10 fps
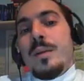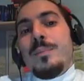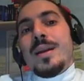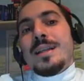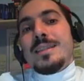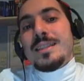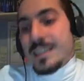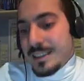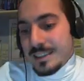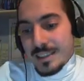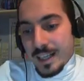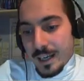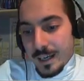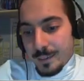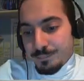Poi per le altre
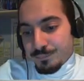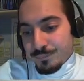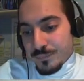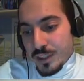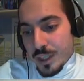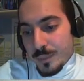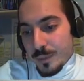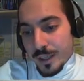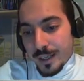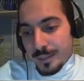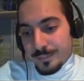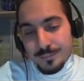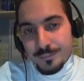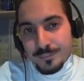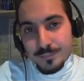statistiche mh, mm, diciamo
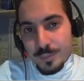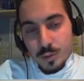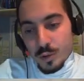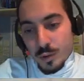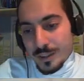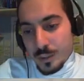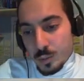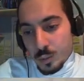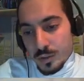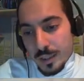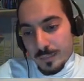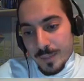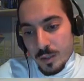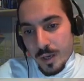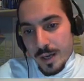che ci sono altre tutte,
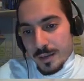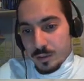meglio